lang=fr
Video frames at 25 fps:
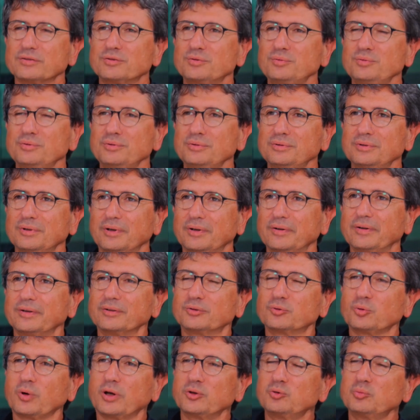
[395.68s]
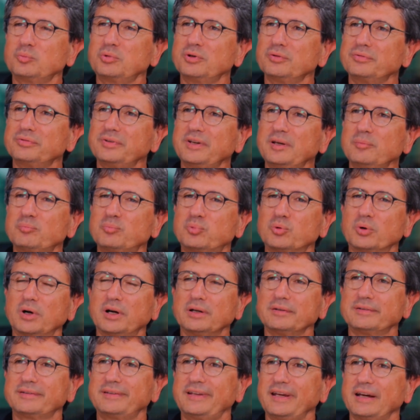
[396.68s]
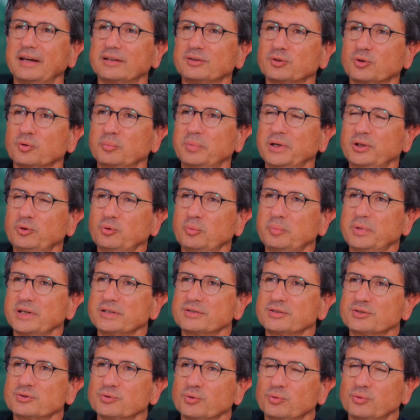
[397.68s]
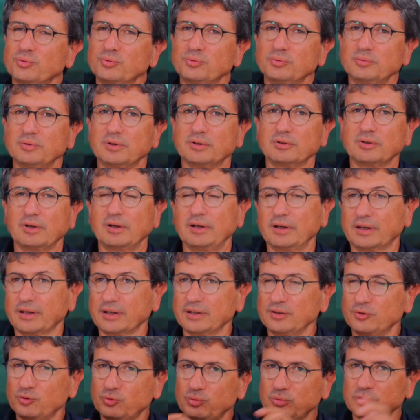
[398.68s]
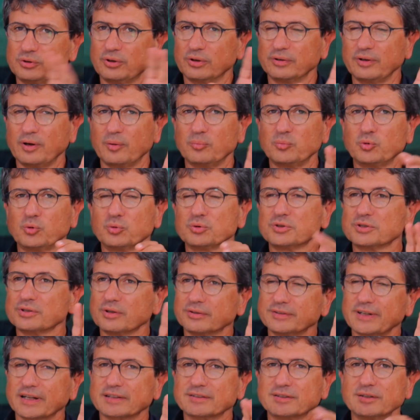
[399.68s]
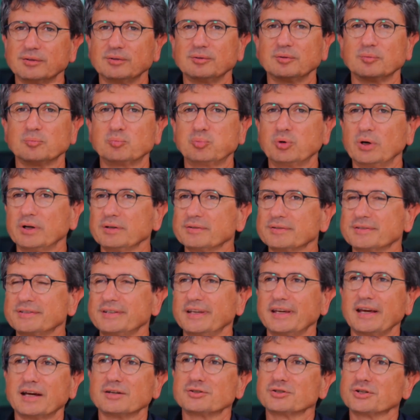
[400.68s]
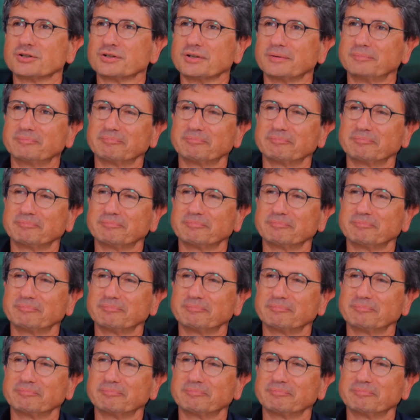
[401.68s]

sûr, www.théâtrebenoît-besson, écrit tout en un mot sans accent, .ch.